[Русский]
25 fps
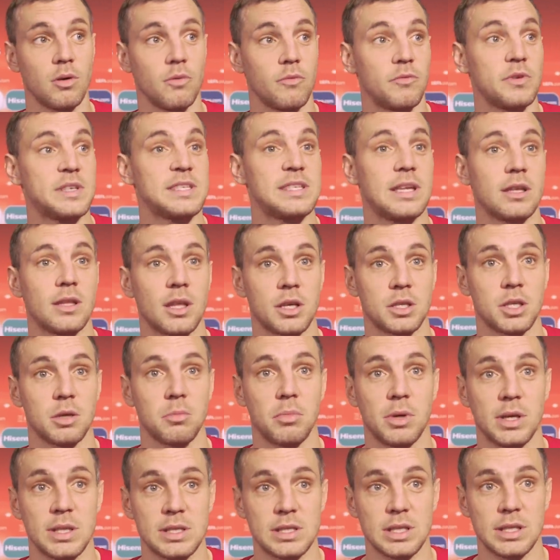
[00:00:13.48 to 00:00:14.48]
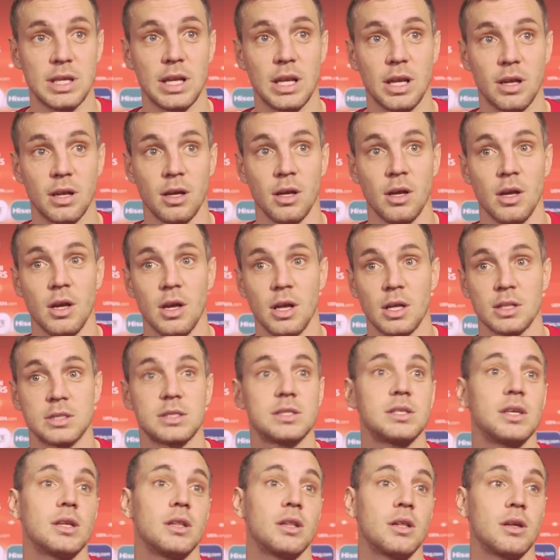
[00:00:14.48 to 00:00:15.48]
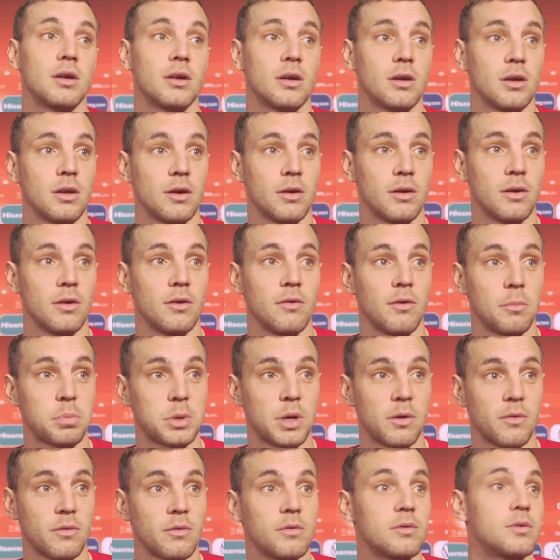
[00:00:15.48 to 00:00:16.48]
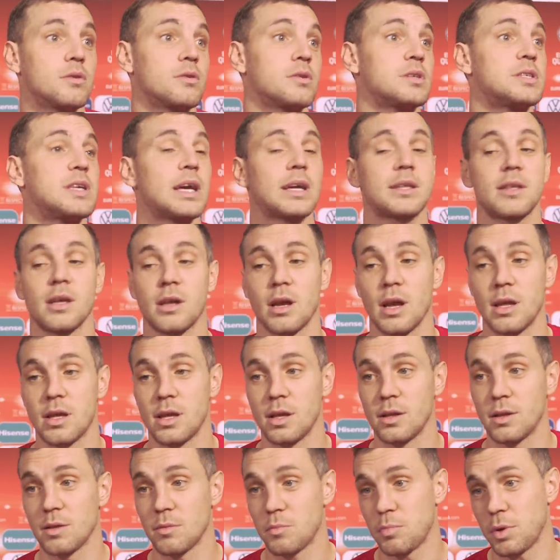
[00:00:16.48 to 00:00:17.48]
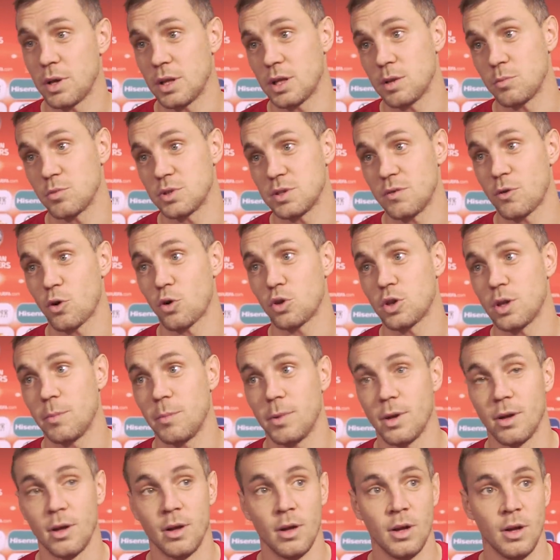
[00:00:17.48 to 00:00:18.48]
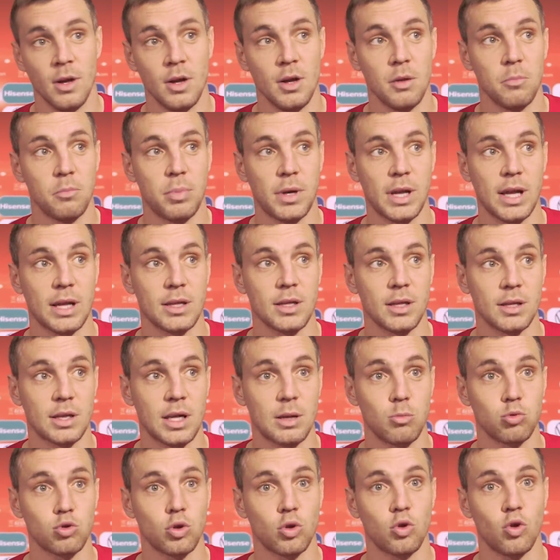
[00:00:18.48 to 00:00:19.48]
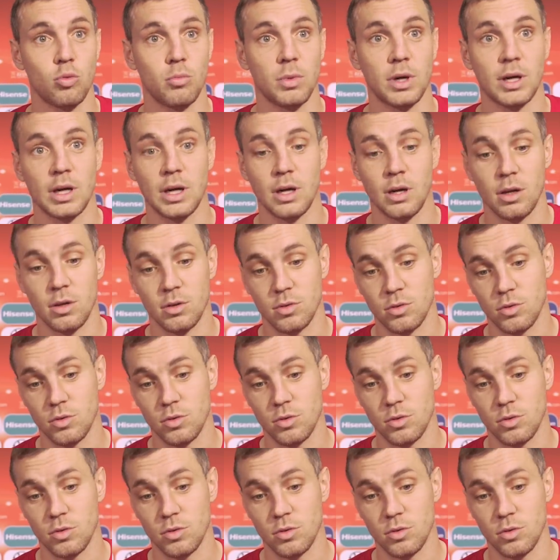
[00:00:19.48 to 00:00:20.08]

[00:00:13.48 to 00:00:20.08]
везде наши были, сидели целый э, вообще сектор один, поэтому за воротами приятно, как будто дома играли.